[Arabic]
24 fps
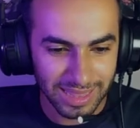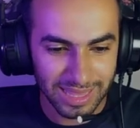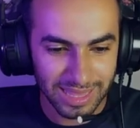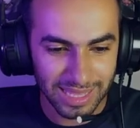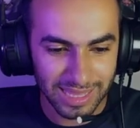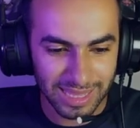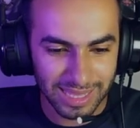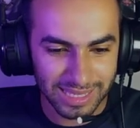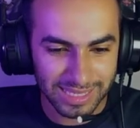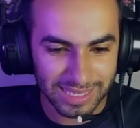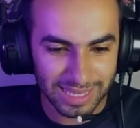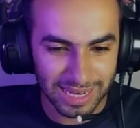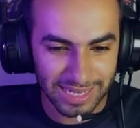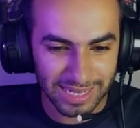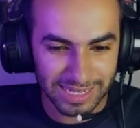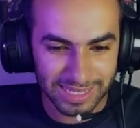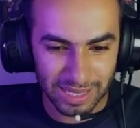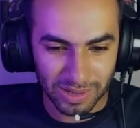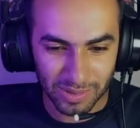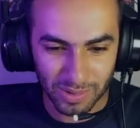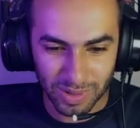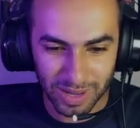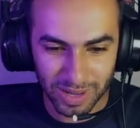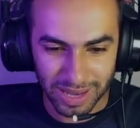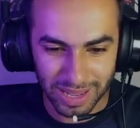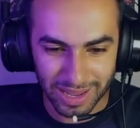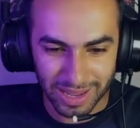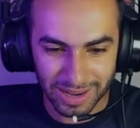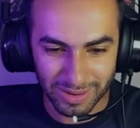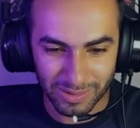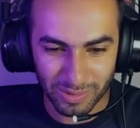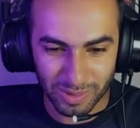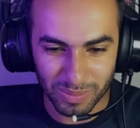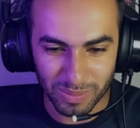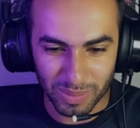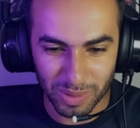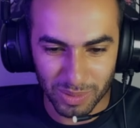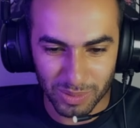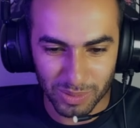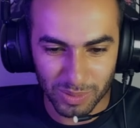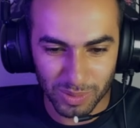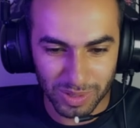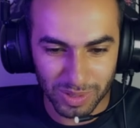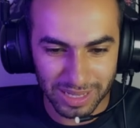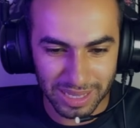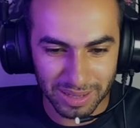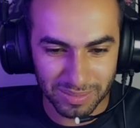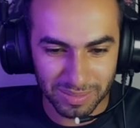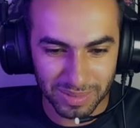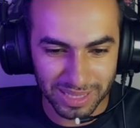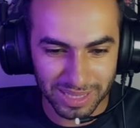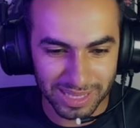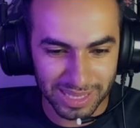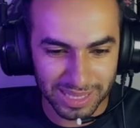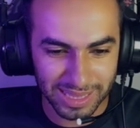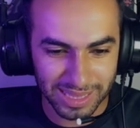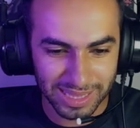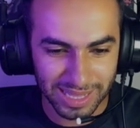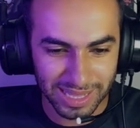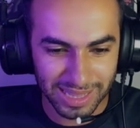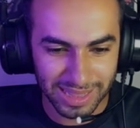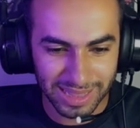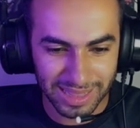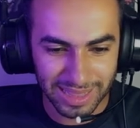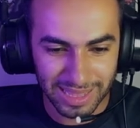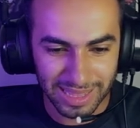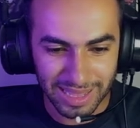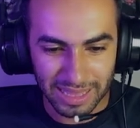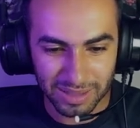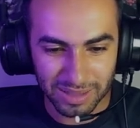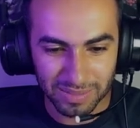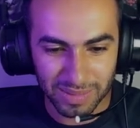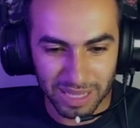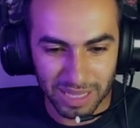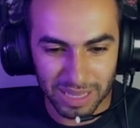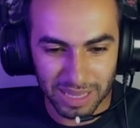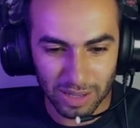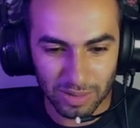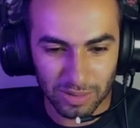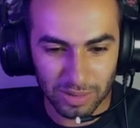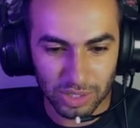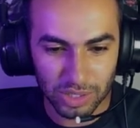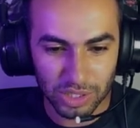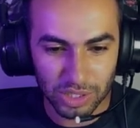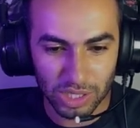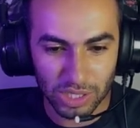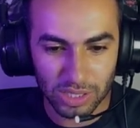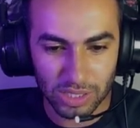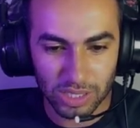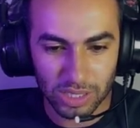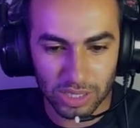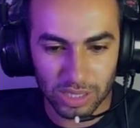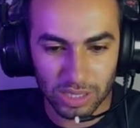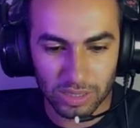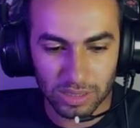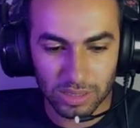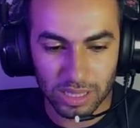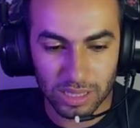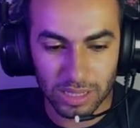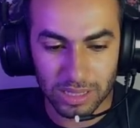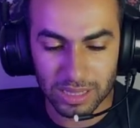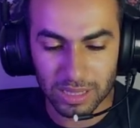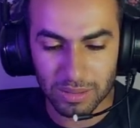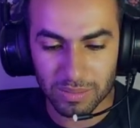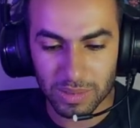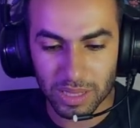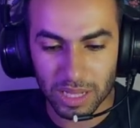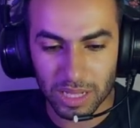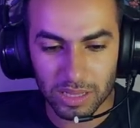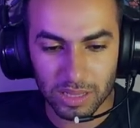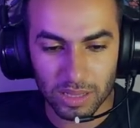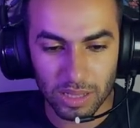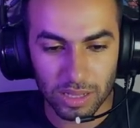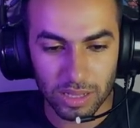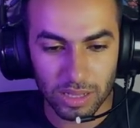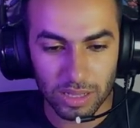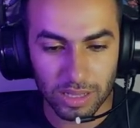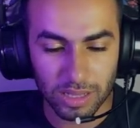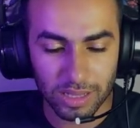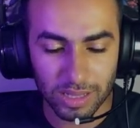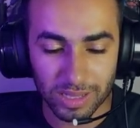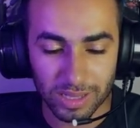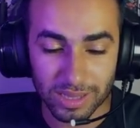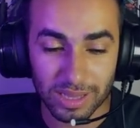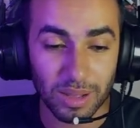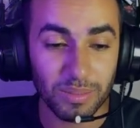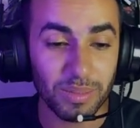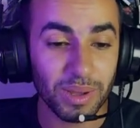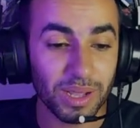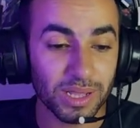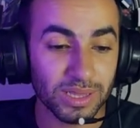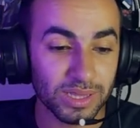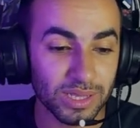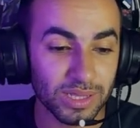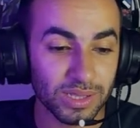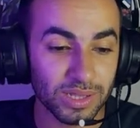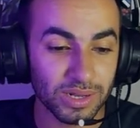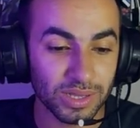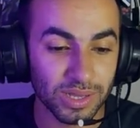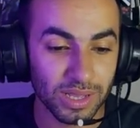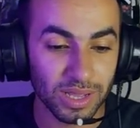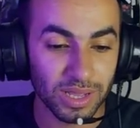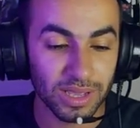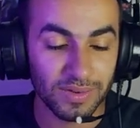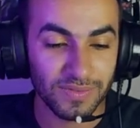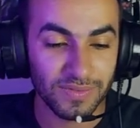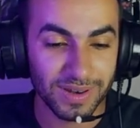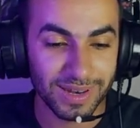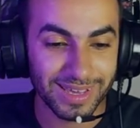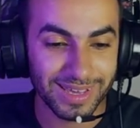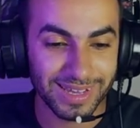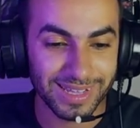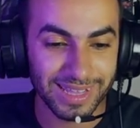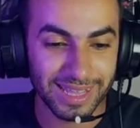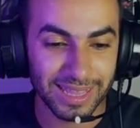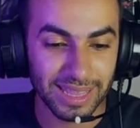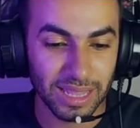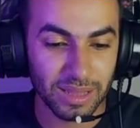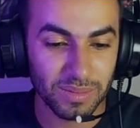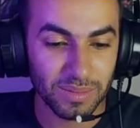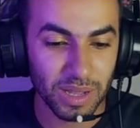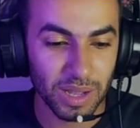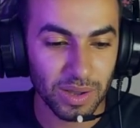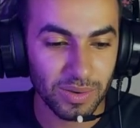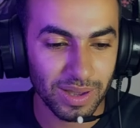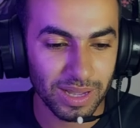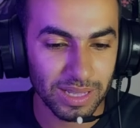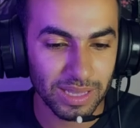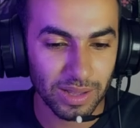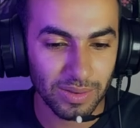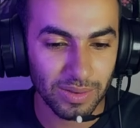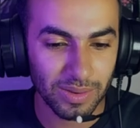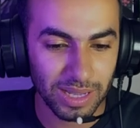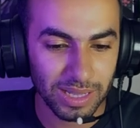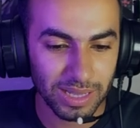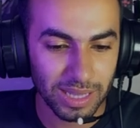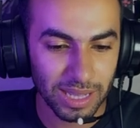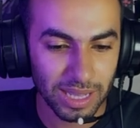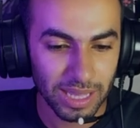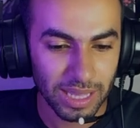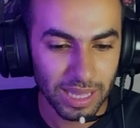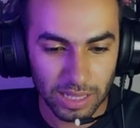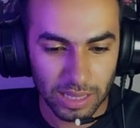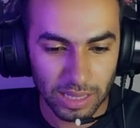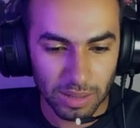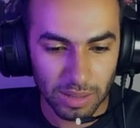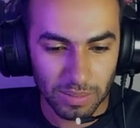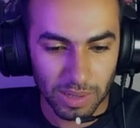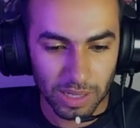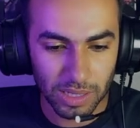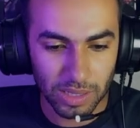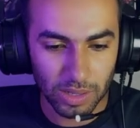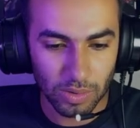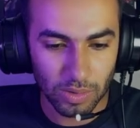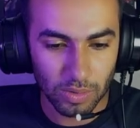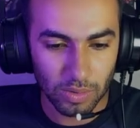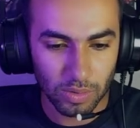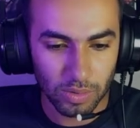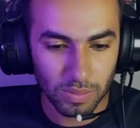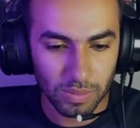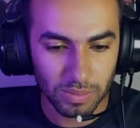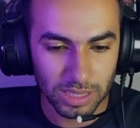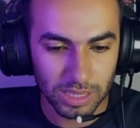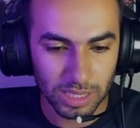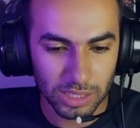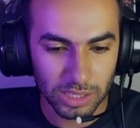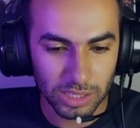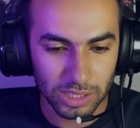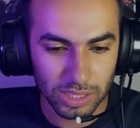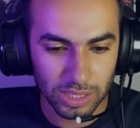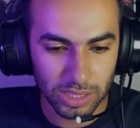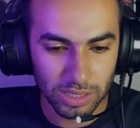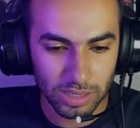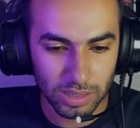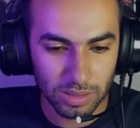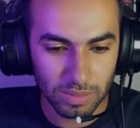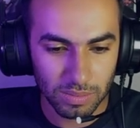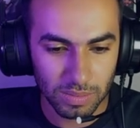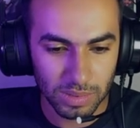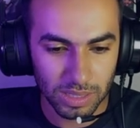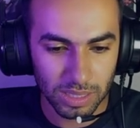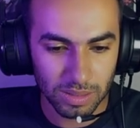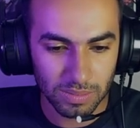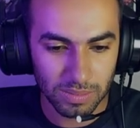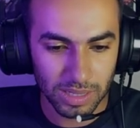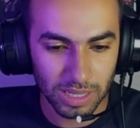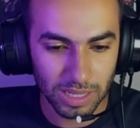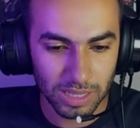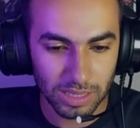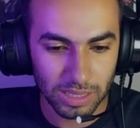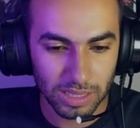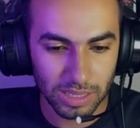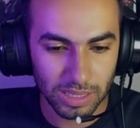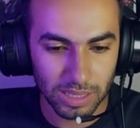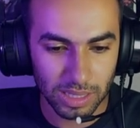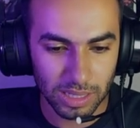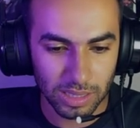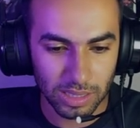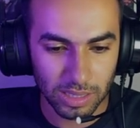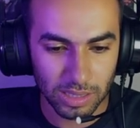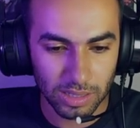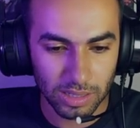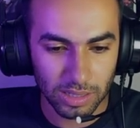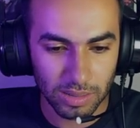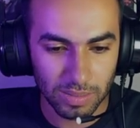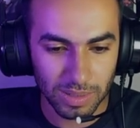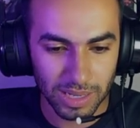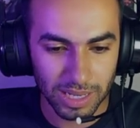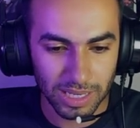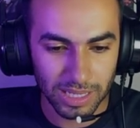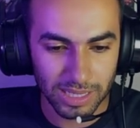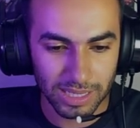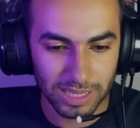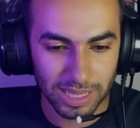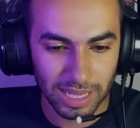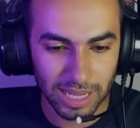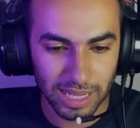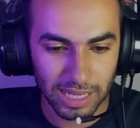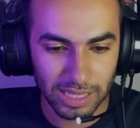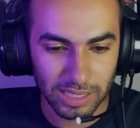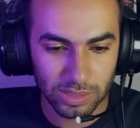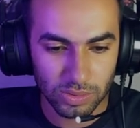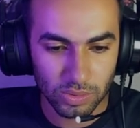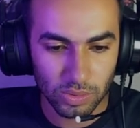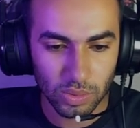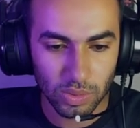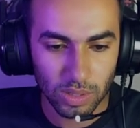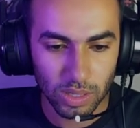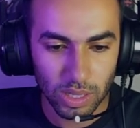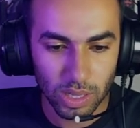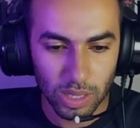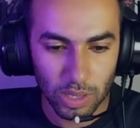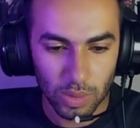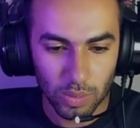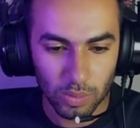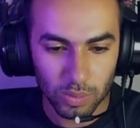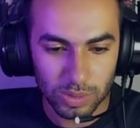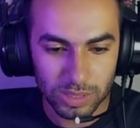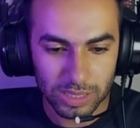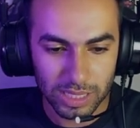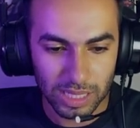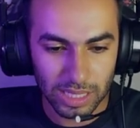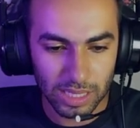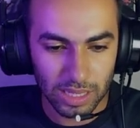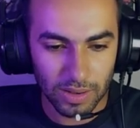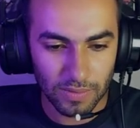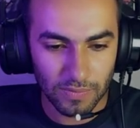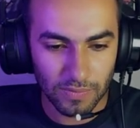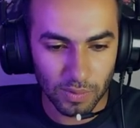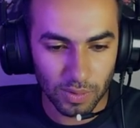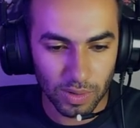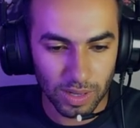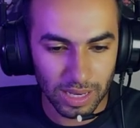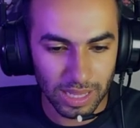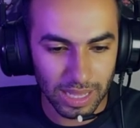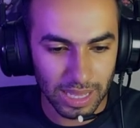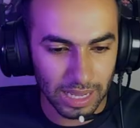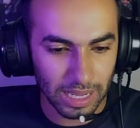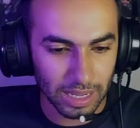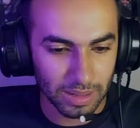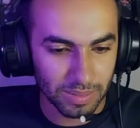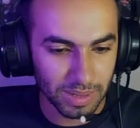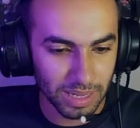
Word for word: الدنيا سلسه والموضوع جامد جدا هنبدا ناخد الشنطه تبدا تبدا آه، طبعا تقدر تغير في الاعدادات بقى واحده واحده هنا طبعا اهو تنشن تبدا ان انت تضرب اللي انت عايزه زي الفل يا